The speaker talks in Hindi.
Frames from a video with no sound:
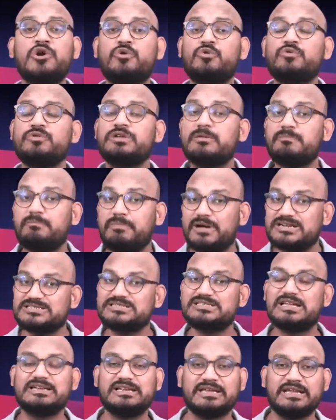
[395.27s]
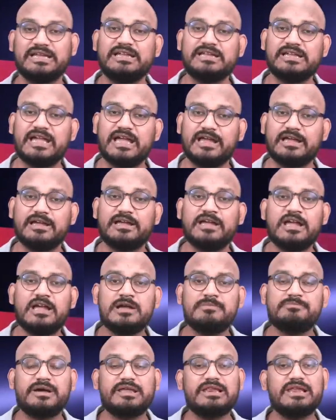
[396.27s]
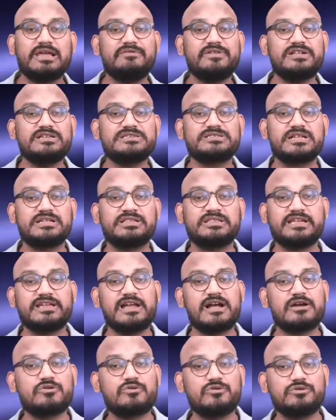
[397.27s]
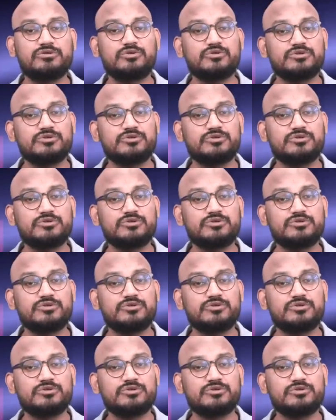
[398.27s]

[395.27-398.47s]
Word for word: उन्हें पढ़ता नहीं है पल्लवी संत्या को